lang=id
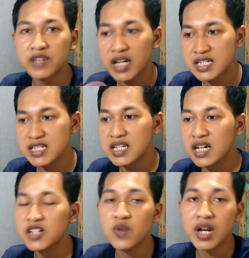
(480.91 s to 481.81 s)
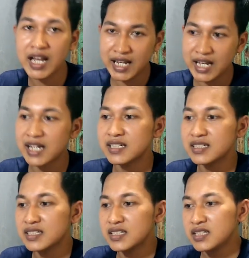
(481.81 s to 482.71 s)
verifikasi ya dua langkah.
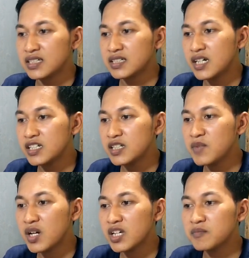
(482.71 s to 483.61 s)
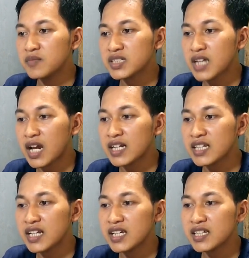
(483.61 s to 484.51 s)
Dan di bagian
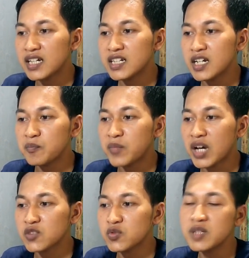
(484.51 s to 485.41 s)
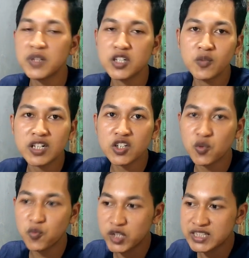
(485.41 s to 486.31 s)
kanannya lagi adalah patuhi pedoman
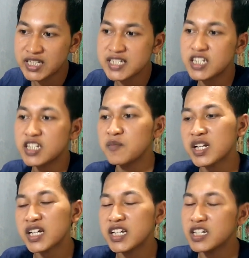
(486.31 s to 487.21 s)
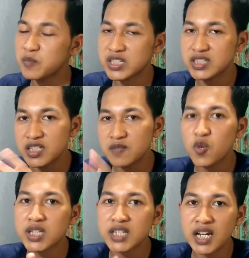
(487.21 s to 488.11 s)
komunitas yang dimana ini penting
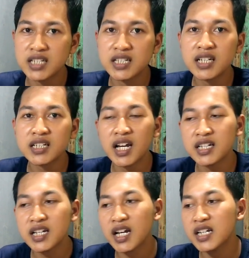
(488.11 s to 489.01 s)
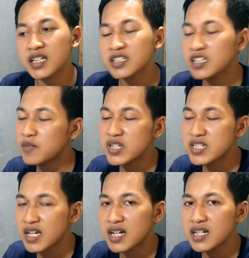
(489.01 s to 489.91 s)
buat kalian karena kalian tidak
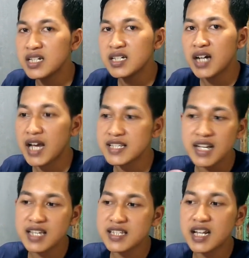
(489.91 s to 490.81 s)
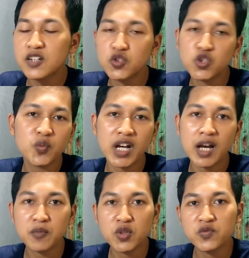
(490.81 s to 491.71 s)
bisa asal-asalan untuk
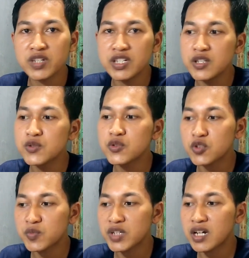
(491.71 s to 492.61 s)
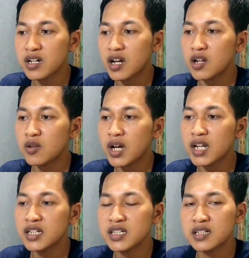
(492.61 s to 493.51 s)
mengupload video YouTube ya. Kalau
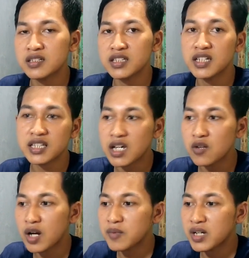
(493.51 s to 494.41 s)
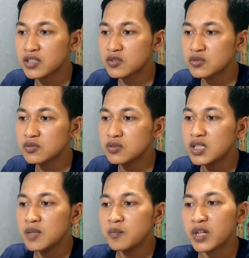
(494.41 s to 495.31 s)
kalian tidak tahu apa itu